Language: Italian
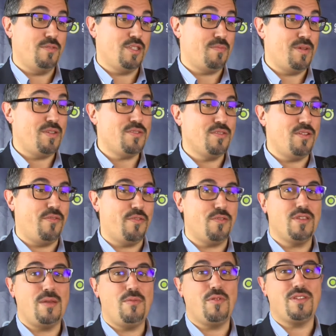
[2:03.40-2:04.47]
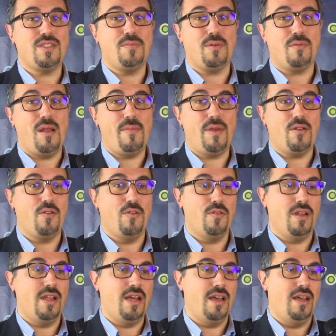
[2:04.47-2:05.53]
spesso affrontiamo questi problemi
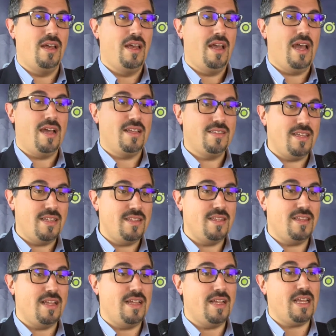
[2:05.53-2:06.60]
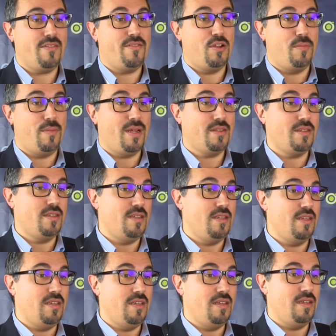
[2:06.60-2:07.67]
con aziende italiane che fanno parte
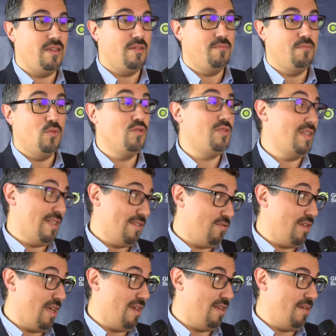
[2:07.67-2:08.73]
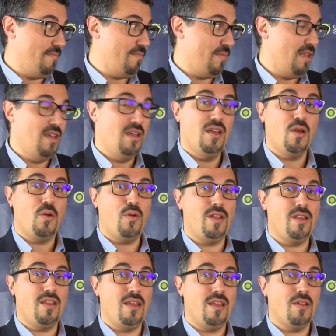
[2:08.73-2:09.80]
di multinazionali,
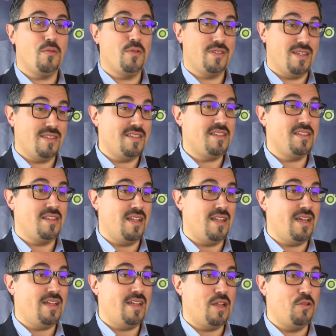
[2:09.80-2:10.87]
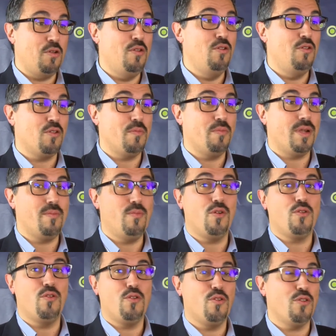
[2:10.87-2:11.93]
quindi queste aziende italiane hanno il loro primo
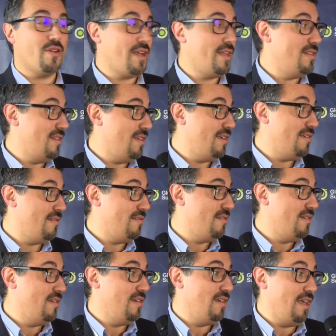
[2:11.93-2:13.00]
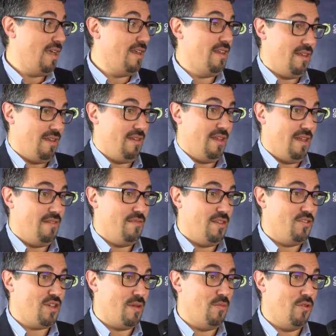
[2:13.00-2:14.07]
concorrente in, in,
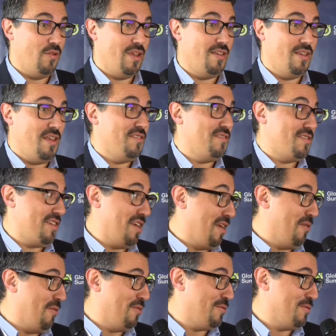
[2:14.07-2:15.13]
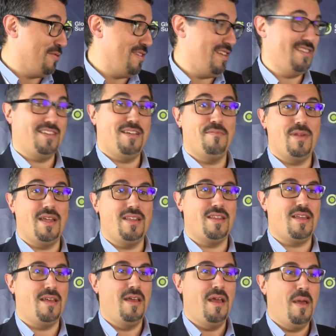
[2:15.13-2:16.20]
diciamo, in, in seno
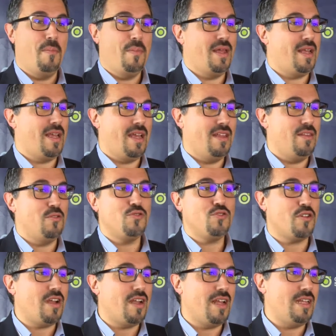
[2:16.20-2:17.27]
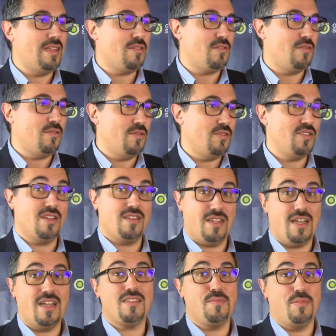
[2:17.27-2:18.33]
sostanzialmente, perché da un giorno all'altro in certi
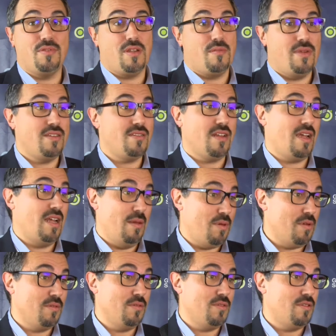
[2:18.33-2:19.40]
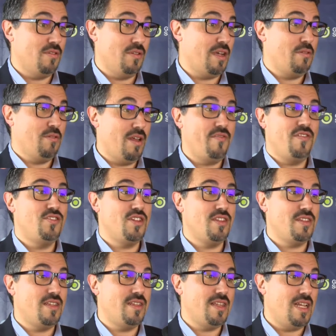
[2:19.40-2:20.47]
casi potrebbe essere che la produzione che non è
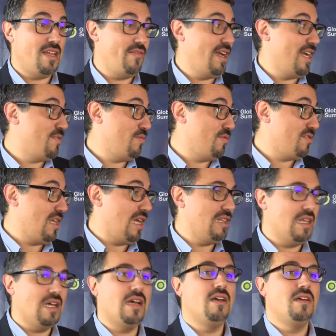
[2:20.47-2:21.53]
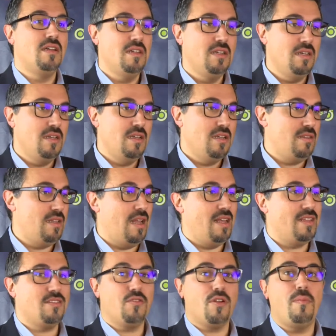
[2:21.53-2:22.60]
efficiente in Italia venga spostata
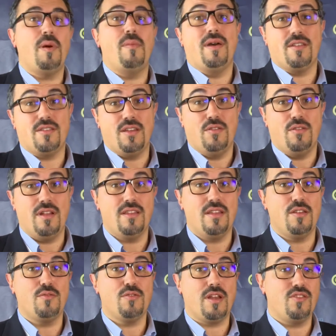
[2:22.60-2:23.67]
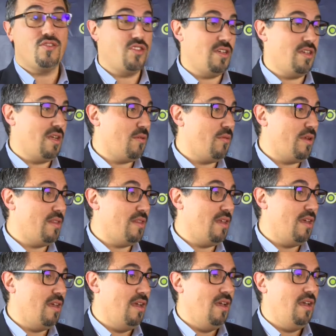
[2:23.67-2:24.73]
nell'est Europa ma se non addirittura in Cina,
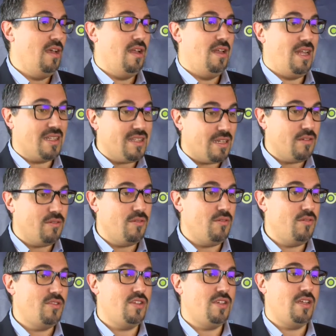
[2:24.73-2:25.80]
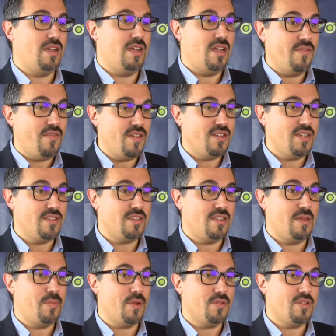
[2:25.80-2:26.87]
quindi la tecnologia e l'efficienza
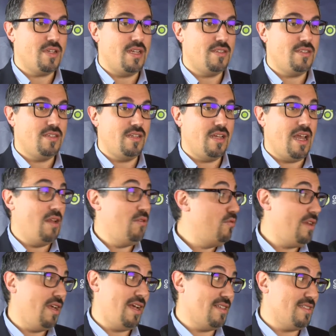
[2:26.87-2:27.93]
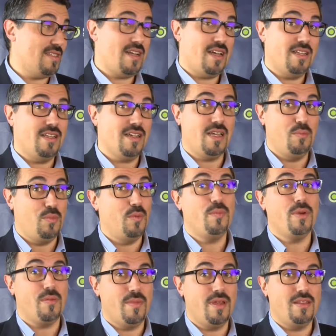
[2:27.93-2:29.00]
dei processi è l'unica strada che può
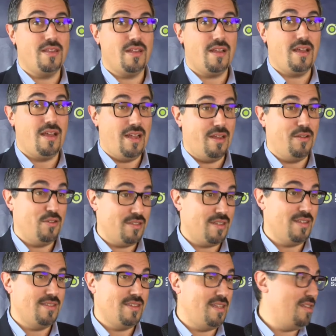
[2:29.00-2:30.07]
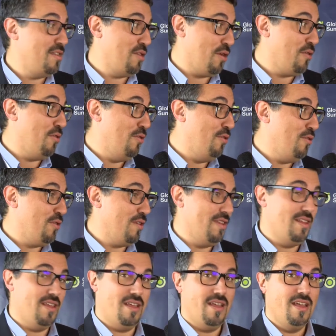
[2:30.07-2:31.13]
permettere alle nostre aziende tricolori
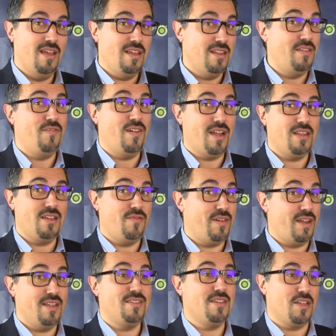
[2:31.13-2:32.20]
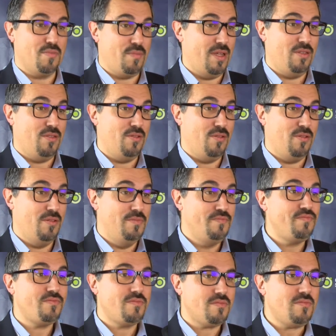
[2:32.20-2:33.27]
di, di fare la differenza rispetto,
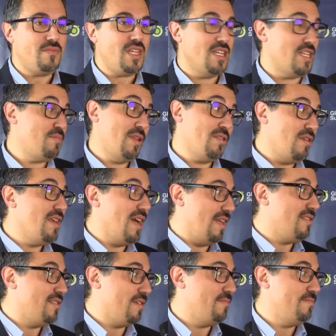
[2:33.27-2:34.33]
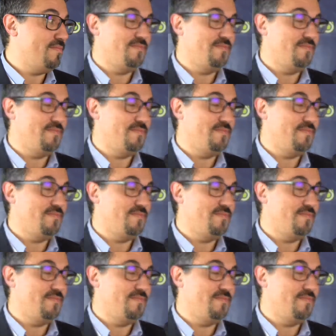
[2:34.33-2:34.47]
rispetto agli altri.